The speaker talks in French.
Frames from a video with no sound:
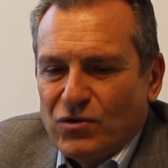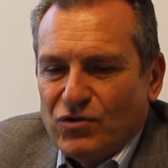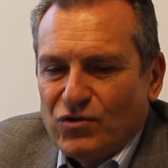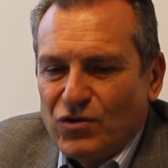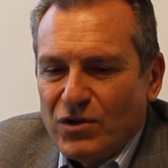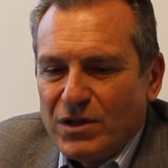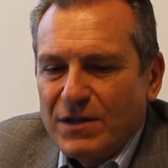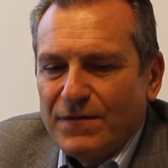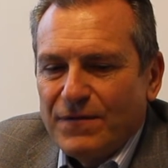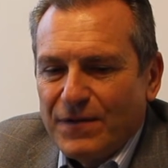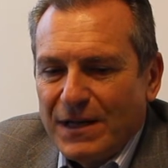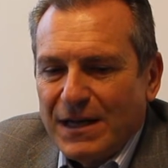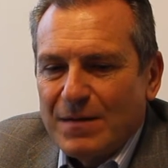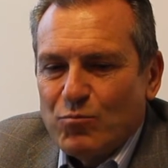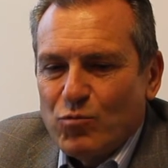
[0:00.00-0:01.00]
Euh, ce que
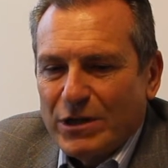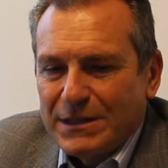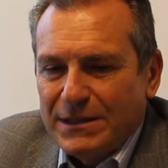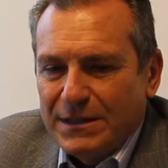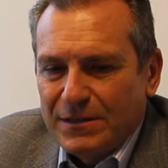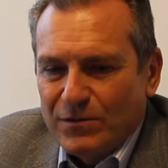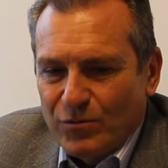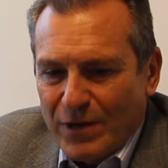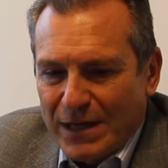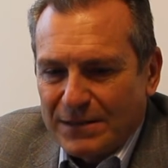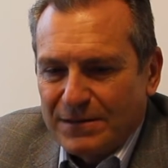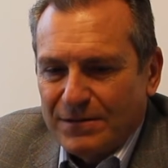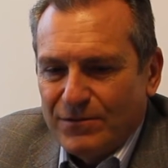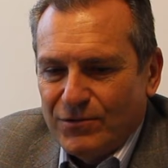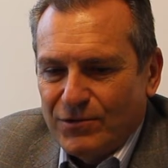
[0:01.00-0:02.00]
fait la moitié
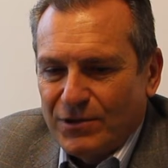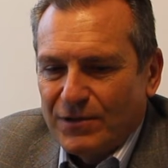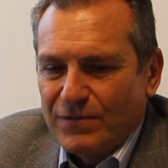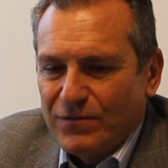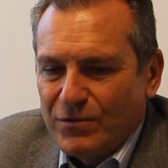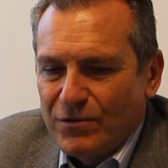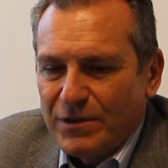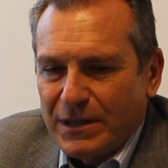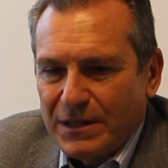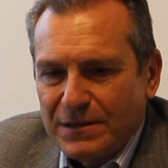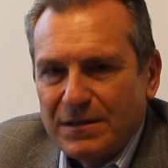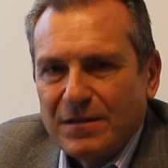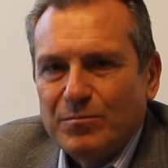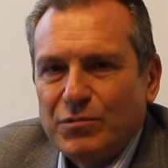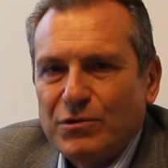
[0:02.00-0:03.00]
droite du cerveau
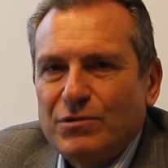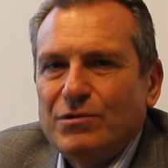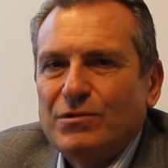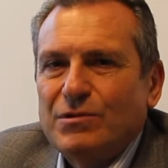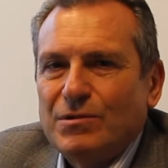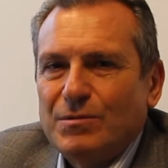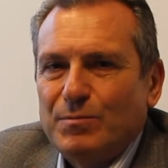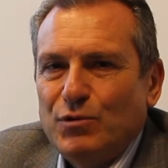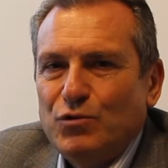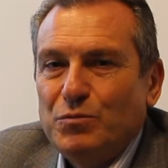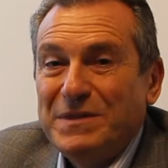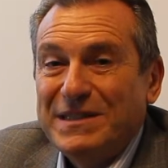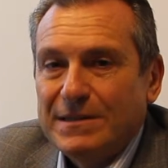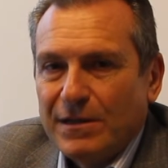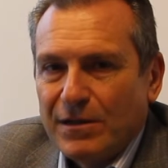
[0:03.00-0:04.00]
reste un peu
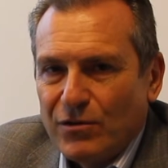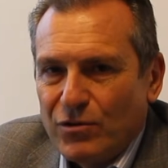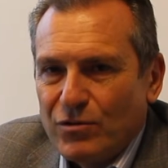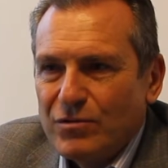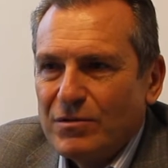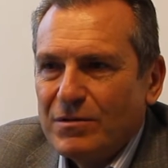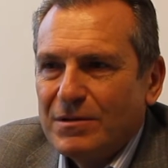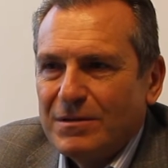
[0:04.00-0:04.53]
plus mystérieux.